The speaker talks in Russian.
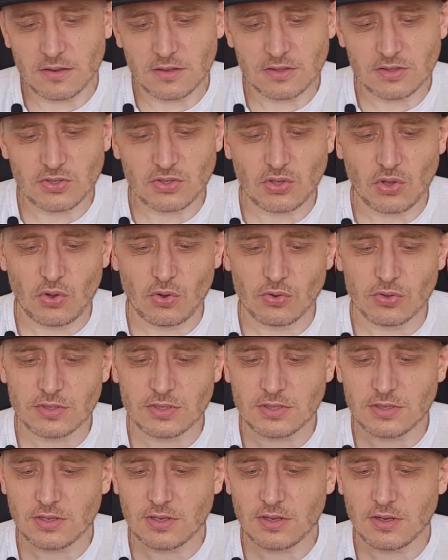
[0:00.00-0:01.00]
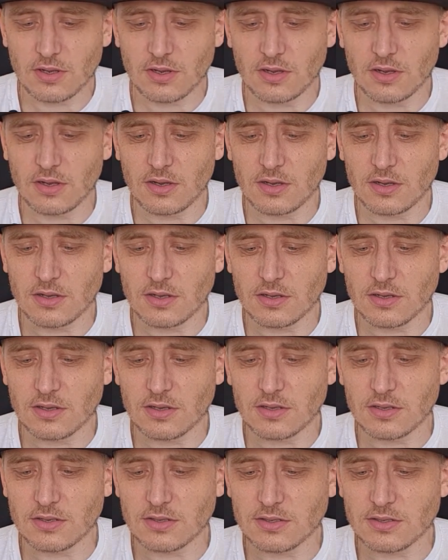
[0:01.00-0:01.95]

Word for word: Соус э,